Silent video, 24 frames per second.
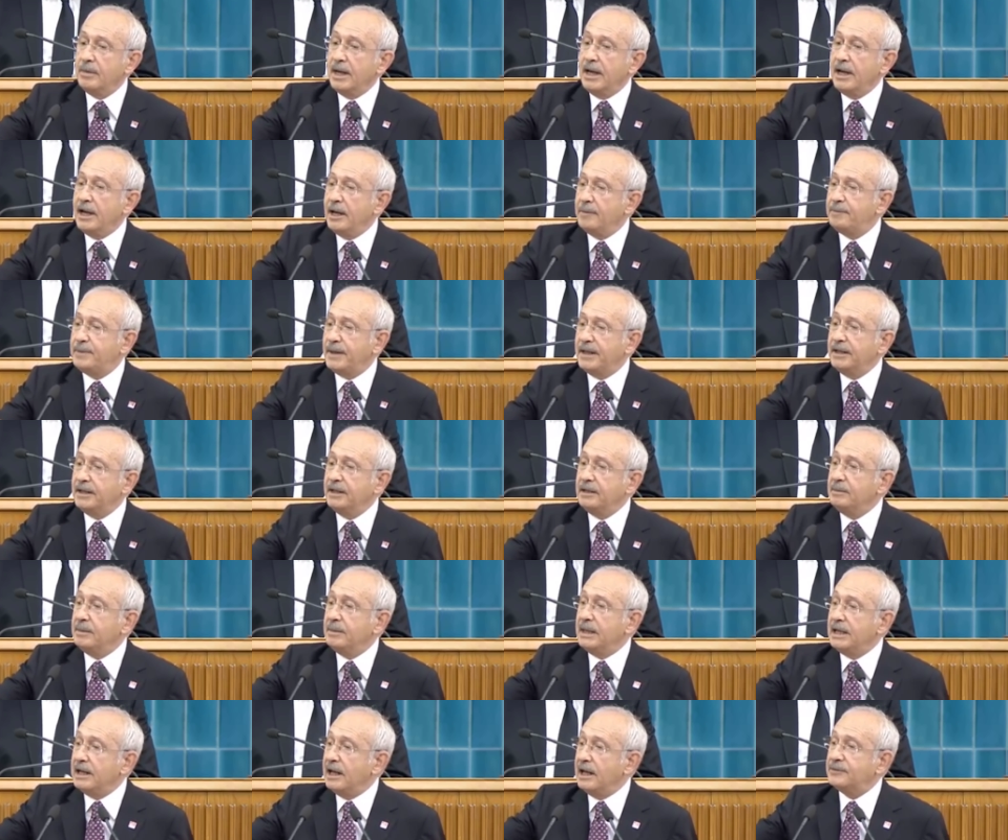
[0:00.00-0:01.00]
MHP'nin
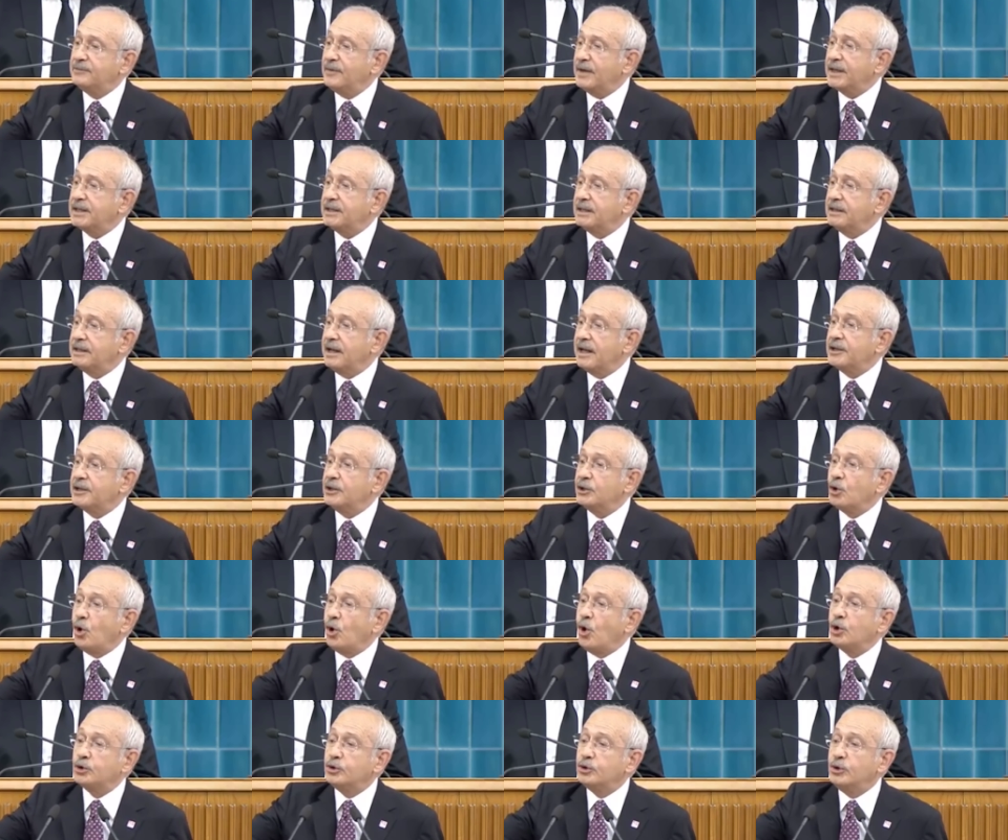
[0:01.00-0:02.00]
milletvekillerinin
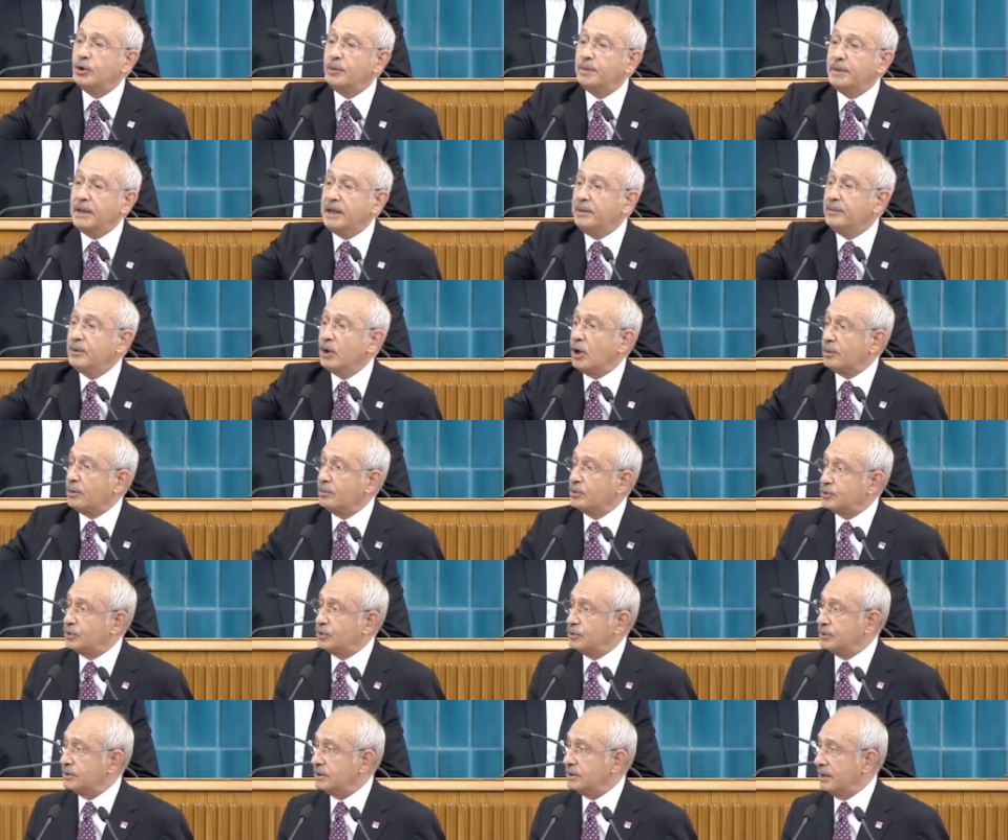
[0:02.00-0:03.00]
olduğunu bilmiyor
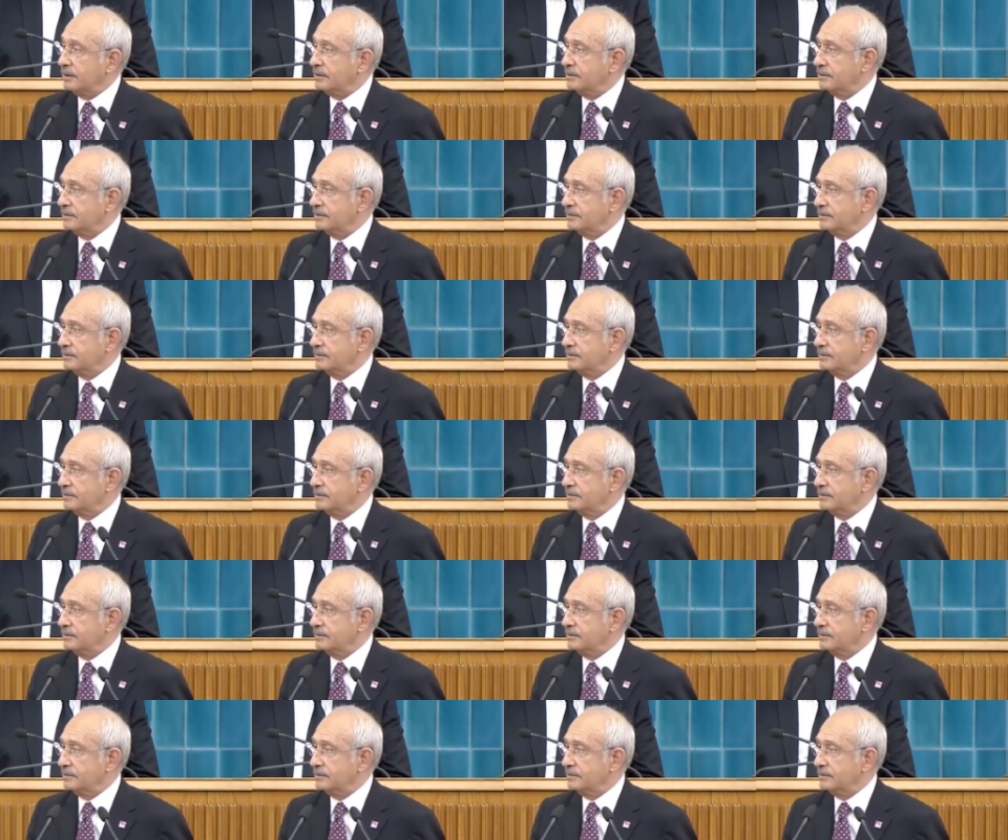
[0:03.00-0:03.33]
musun sen?